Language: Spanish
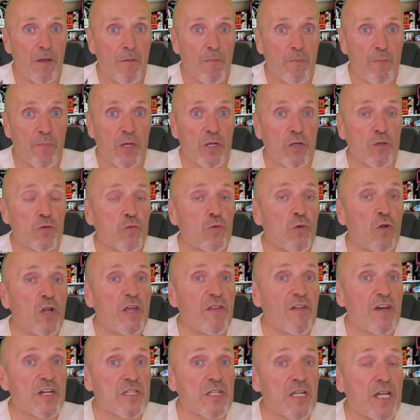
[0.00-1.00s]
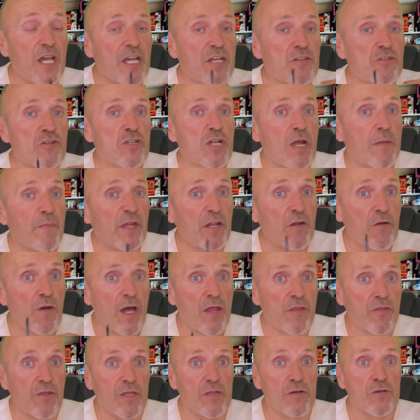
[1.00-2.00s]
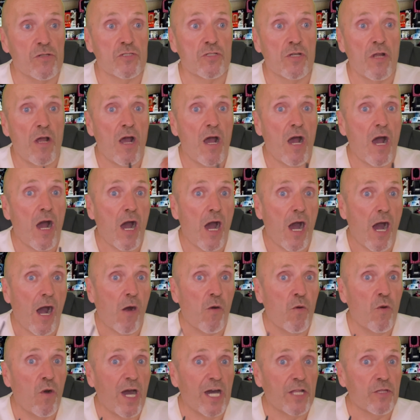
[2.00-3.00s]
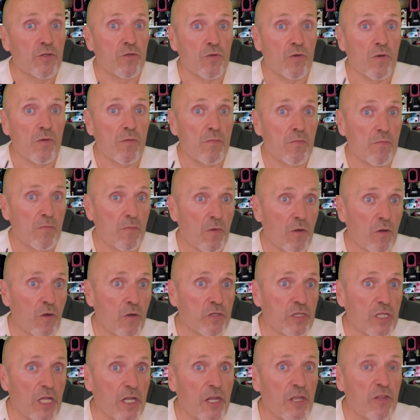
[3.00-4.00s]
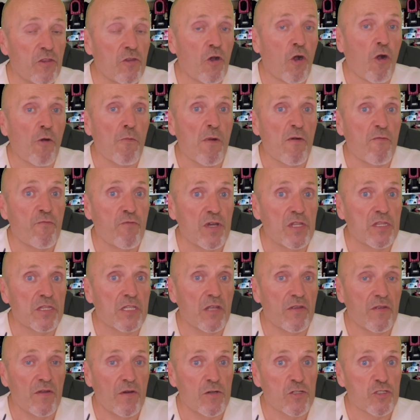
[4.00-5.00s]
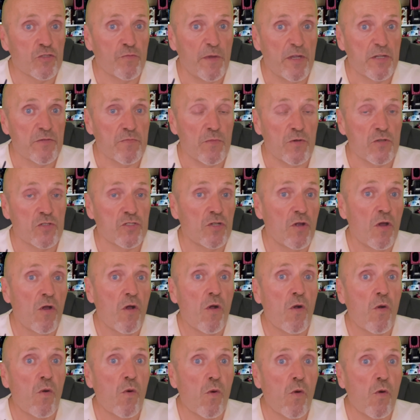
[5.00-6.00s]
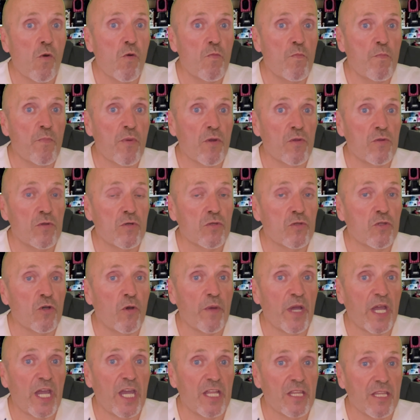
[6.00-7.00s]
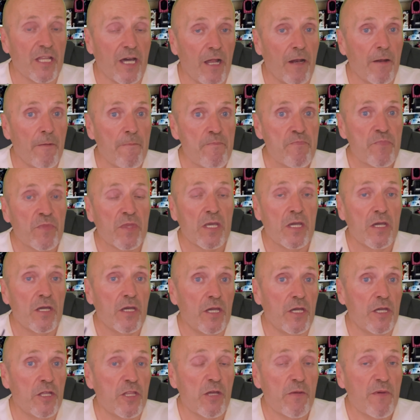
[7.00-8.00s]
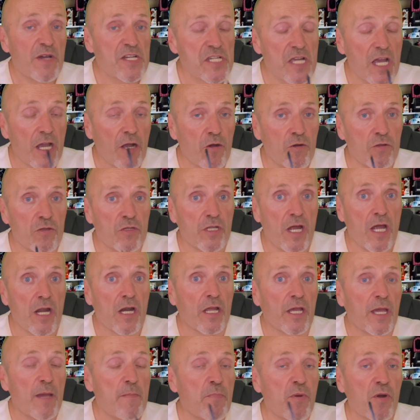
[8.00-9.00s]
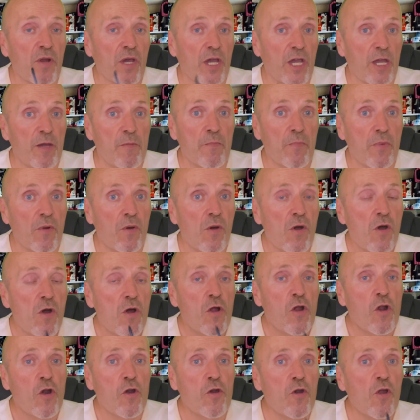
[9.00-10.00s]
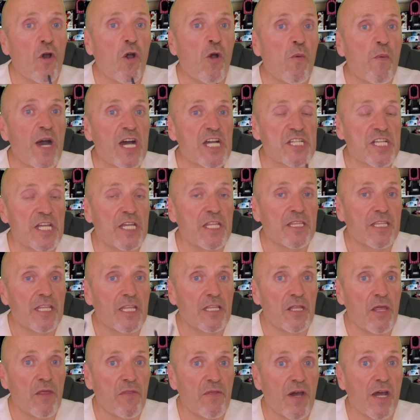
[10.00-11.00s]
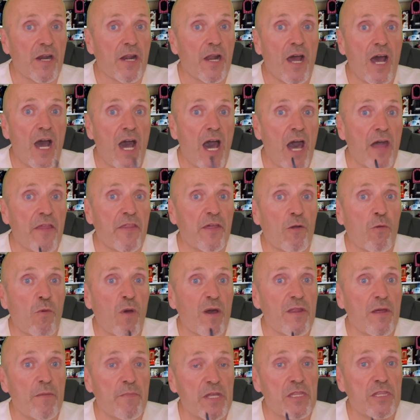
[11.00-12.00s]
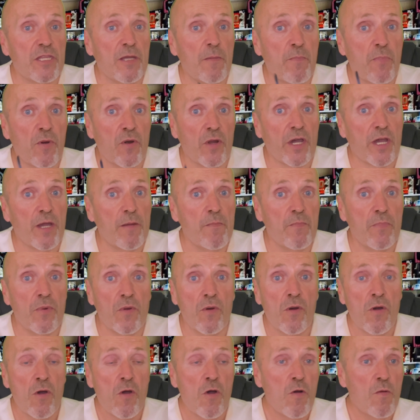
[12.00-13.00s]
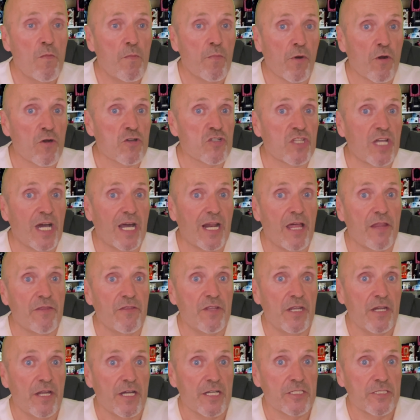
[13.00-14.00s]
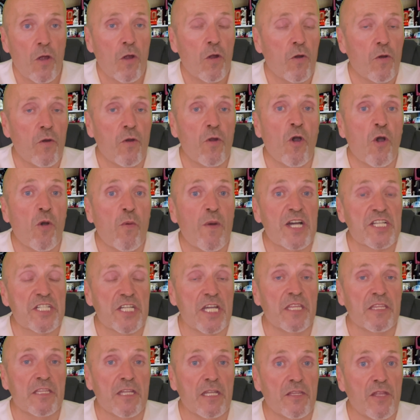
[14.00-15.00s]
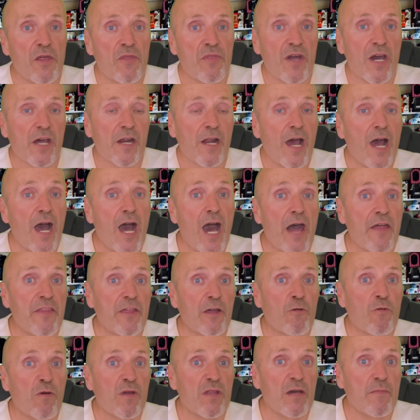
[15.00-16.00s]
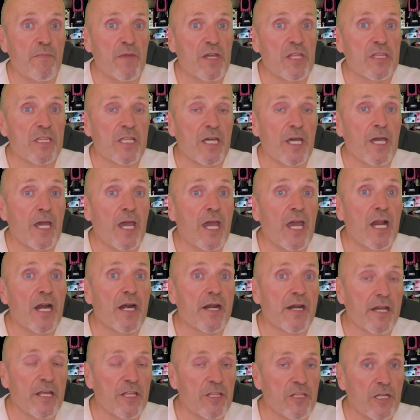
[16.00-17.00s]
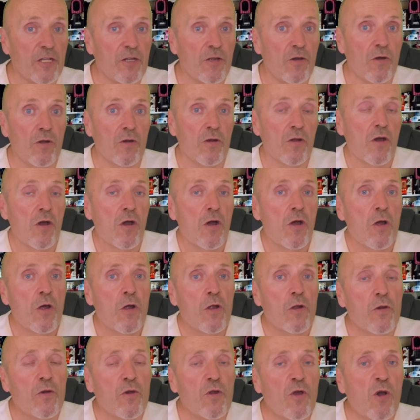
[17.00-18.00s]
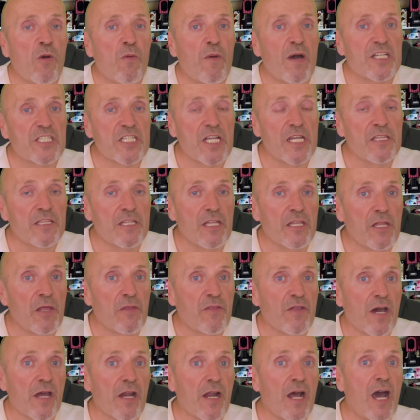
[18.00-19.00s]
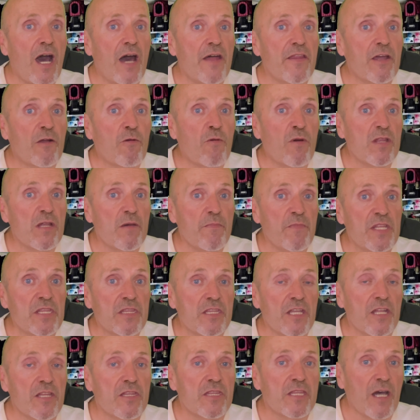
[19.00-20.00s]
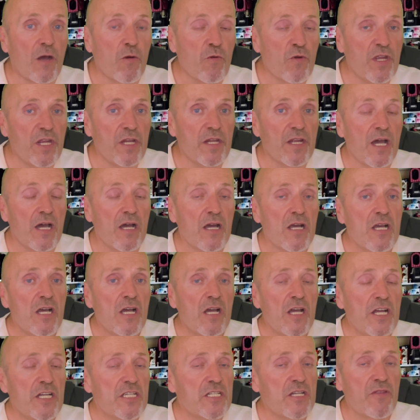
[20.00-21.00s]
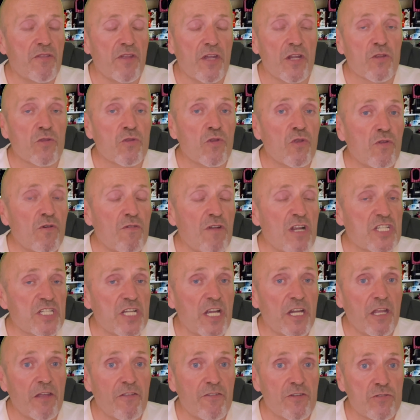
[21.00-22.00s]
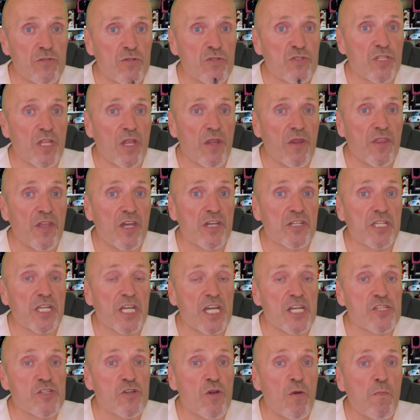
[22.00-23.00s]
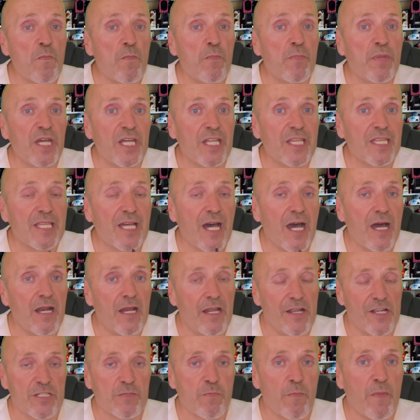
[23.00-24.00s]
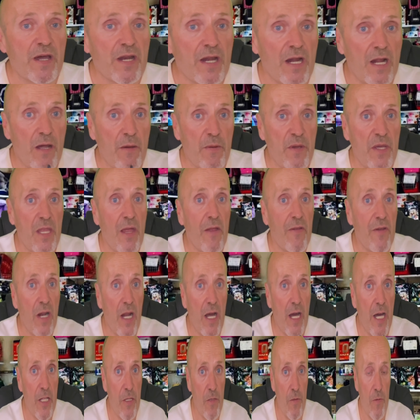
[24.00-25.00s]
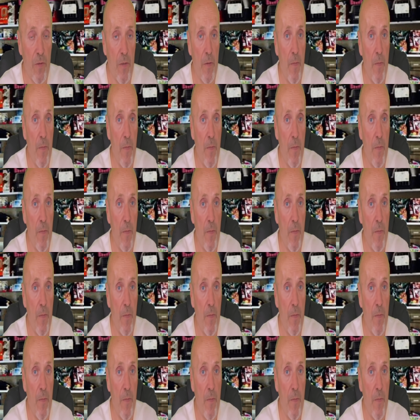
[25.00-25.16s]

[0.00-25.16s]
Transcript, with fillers: Pero tú le das esos aminoácidos a un gato, teniendo como fuente de los mismos un producto vegetal, y te vas a encontrar que, por ejemplo, no va a sintetizar adecuadamente, por ejemplo, prostaglandinas, no va a sintetizar adecuadamente el retinol, no va a sintetizar adecuadamente taurina, es decir, toda una serie de sustancias que son vitales para la vida del gato.